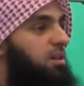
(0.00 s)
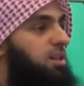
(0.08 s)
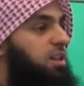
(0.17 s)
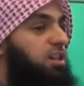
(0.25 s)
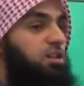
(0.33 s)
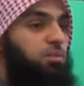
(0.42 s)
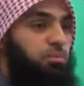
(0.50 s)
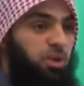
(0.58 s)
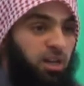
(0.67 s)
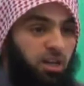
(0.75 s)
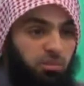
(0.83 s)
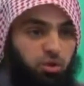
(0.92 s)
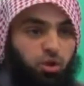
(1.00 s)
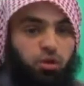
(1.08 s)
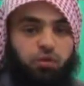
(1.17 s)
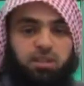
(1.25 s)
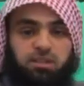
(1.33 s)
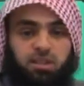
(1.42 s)
ihre, ihre
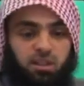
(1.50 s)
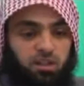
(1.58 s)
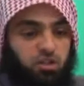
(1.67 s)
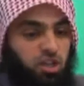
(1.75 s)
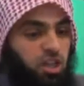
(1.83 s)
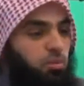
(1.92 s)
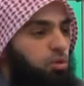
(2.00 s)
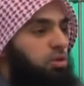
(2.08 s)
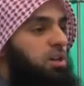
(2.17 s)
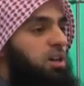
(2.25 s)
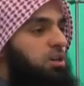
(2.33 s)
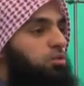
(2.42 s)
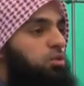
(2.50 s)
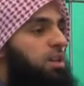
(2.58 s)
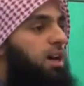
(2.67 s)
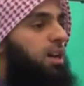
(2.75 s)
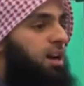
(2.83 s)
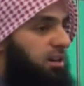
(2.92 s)
Bedürfnisse, ihre Strebungen nur
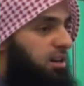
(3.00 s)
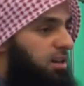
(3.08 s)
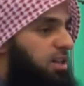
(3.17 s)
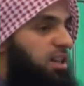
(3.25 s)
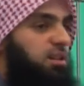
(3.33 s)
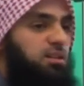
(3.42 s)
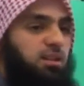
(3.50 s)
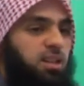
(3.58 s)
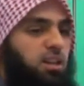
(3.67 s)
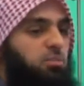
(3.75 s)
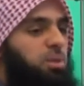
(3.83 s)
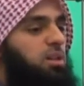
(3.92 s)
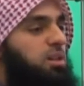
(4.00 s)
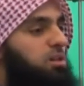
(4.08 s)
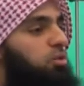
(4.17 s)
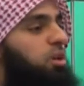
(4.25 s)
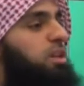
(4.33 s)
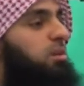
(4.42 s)
danach, ihre, ihre,
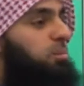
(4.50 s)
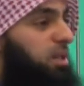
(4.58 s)
nur ihren